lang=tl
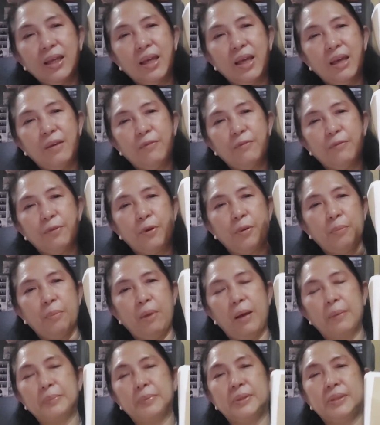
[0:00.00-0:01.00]
gift for
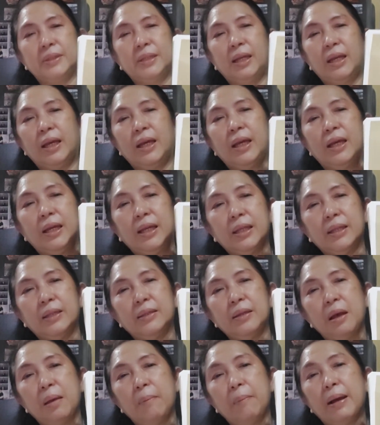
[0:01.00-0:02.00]
Mamsi
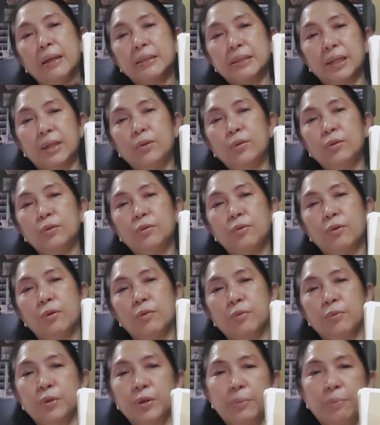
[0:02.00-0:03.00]
and
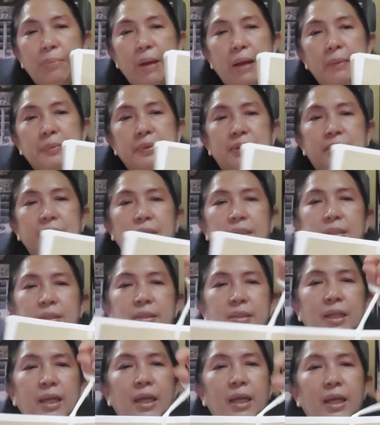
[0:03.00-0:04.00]
pasalubong for Papsi
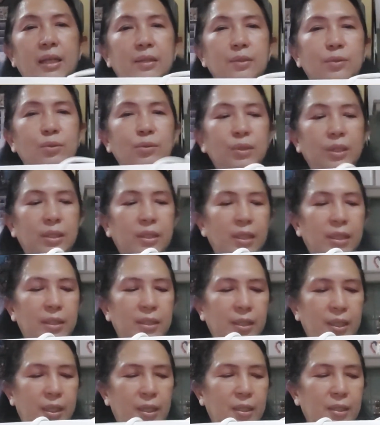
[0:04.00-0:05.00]
and Kuya
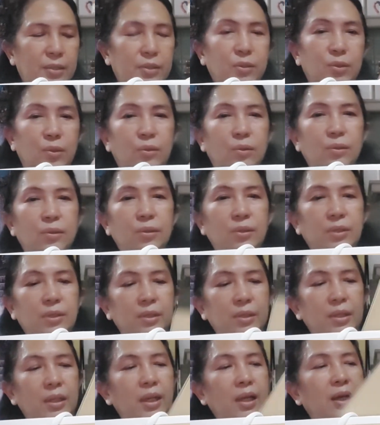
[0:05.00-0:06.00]
Daniel. So,
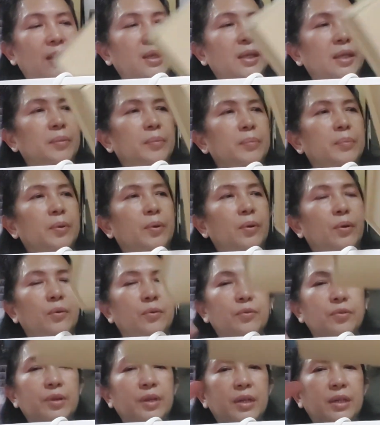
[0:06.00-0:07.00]
ayan po.
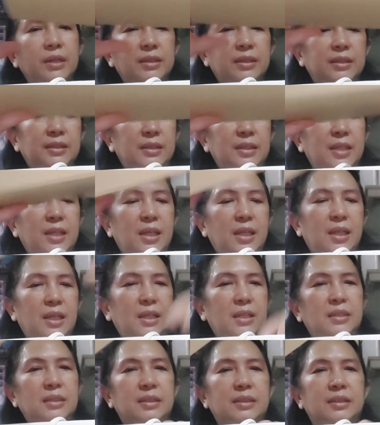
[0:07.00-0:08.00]
First
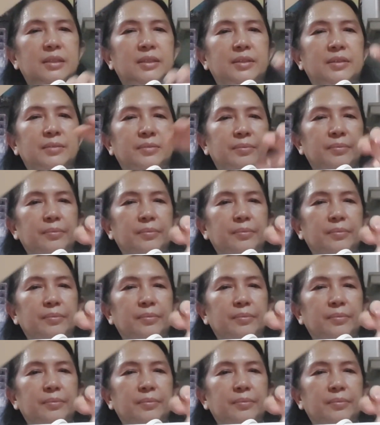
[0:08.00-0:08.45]
is